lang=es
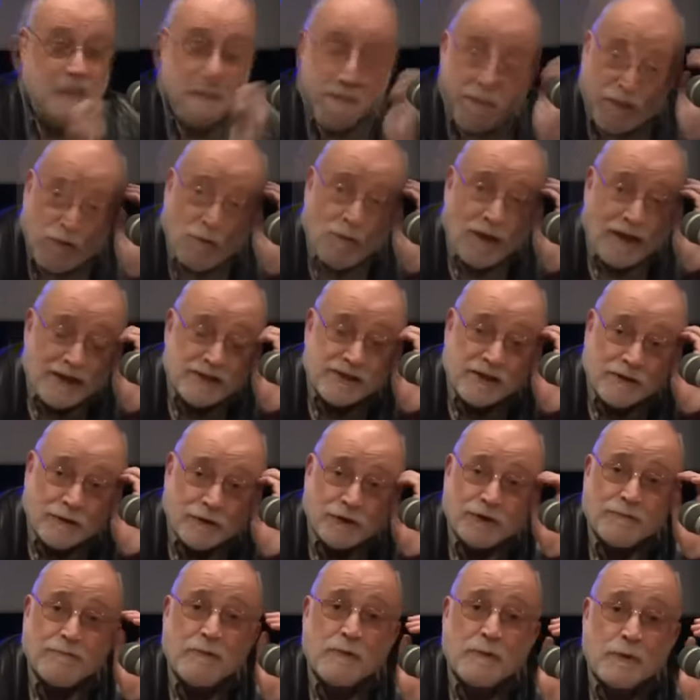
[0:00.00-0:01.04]
¿Y cuál es el
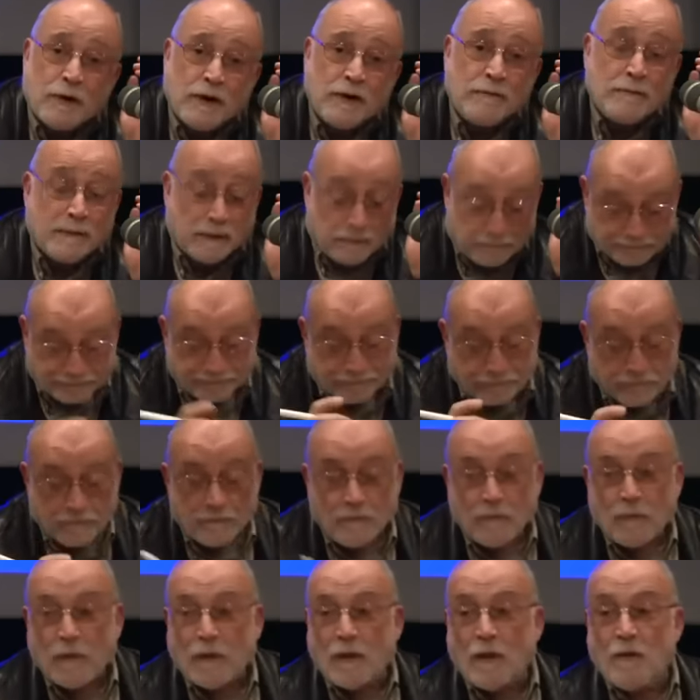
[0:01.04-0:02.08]
último problema?
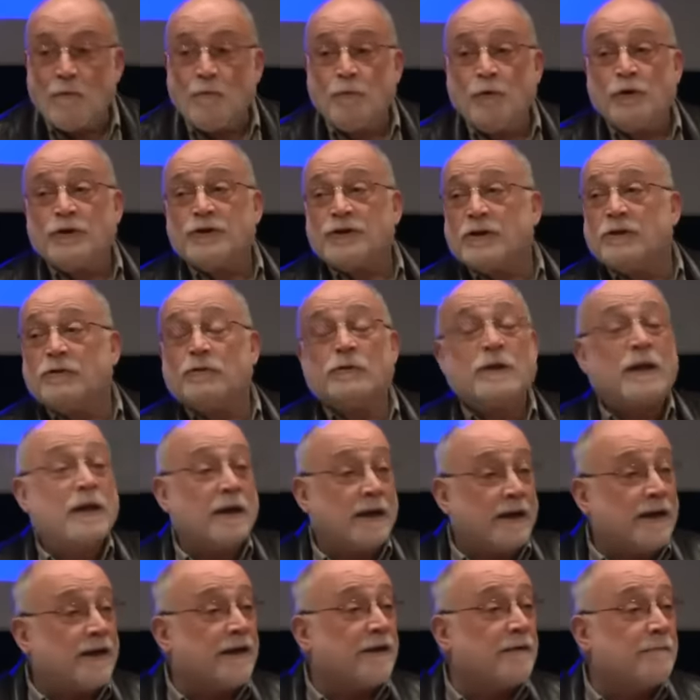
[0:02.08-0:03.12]
Pues sin duda
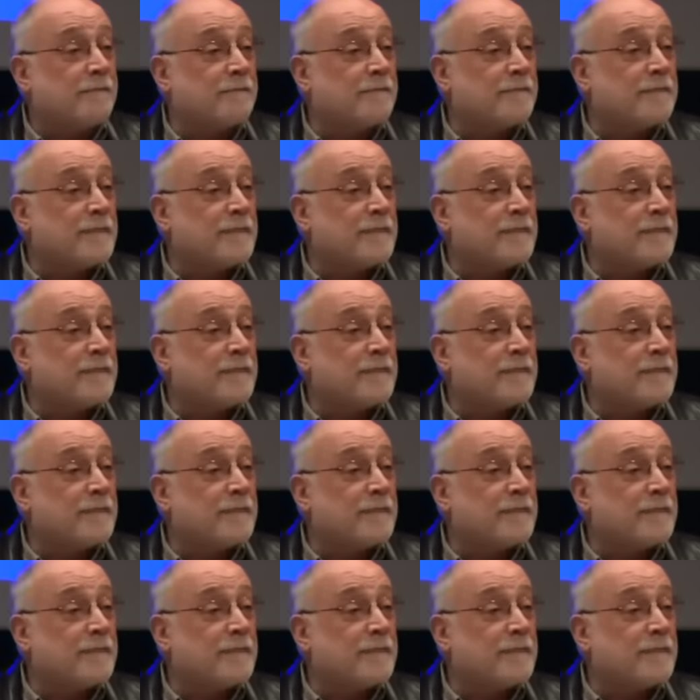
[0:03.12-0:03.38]
la guerra.